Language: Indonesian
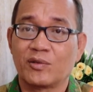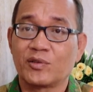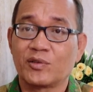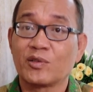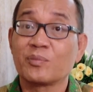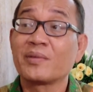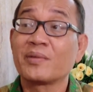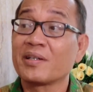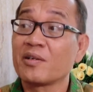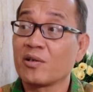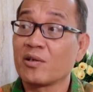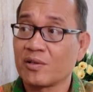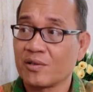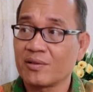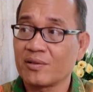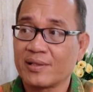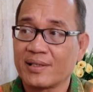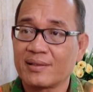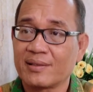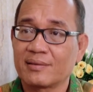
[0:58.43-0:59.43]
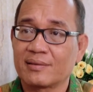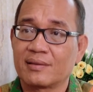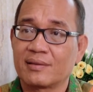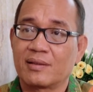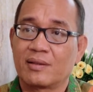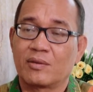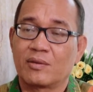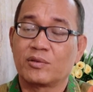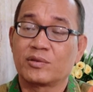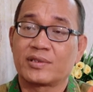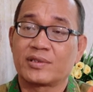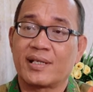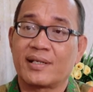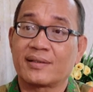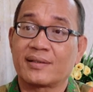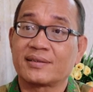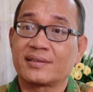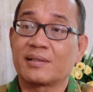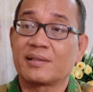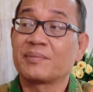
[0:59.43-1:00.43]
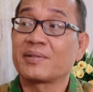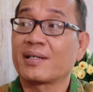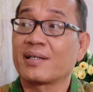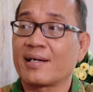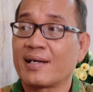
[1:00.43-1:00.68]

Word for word: untuk mendorong ya usaha kecil